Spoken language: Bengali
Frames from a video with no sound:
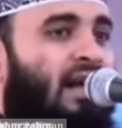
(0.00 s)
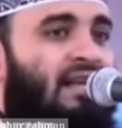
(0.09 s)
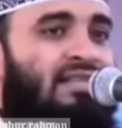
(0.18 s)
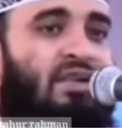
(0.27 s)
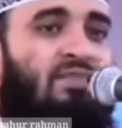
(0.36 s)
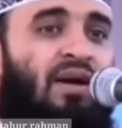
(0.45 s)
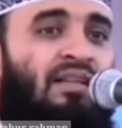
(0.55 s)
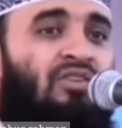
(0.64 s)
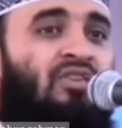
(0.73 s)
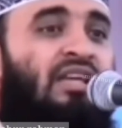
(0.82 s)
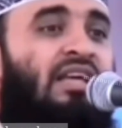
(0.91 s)
গাছের
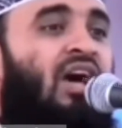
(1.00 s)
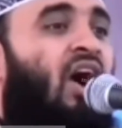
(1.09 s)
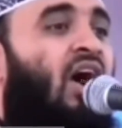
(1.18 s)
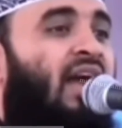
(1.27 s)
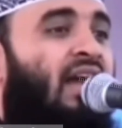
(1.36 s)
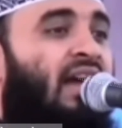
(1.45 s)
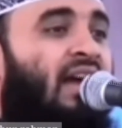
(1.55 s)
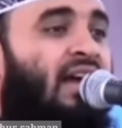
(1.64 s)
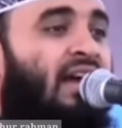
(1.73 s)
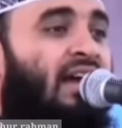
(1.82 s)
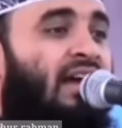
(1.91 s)
পাতা যদি কি হয়
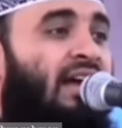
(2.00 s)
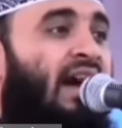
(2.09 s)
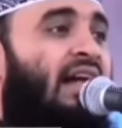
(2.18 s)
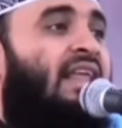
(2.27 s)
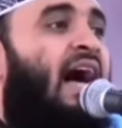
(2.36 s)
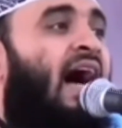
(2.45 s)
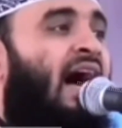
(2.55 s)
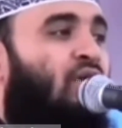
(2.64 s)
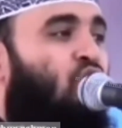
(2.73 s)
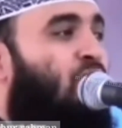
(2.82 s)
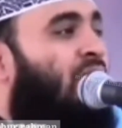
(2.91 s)
খাতা
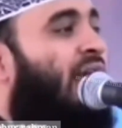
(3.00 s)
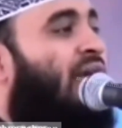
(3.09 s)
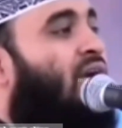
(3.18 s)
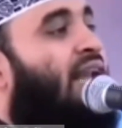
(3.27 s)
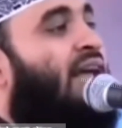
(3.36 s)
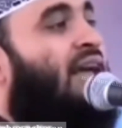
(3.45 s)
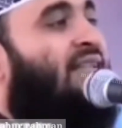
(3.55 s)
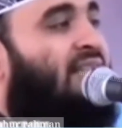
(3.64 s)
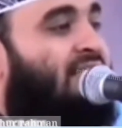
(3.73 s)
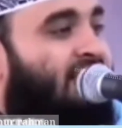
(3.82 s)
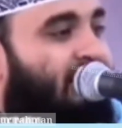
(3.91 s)
কুমিল্লায় কয়টা
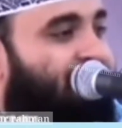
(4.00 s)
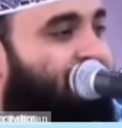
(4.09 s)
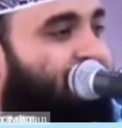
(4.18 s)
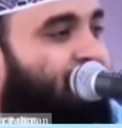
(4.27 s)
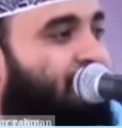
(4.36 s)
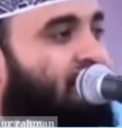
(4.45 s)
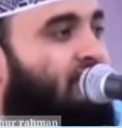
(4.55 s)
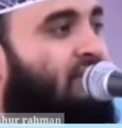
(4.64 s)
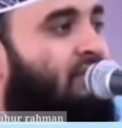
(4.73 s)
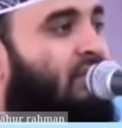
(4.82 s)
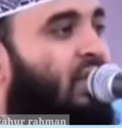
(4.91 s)
গাছ আছে
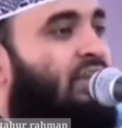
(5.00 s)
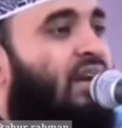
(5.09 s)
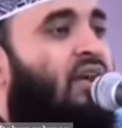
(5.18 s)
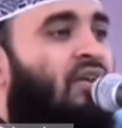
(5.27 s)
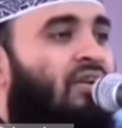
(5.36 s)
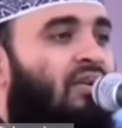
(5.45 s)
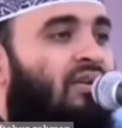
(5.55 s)
কথা কন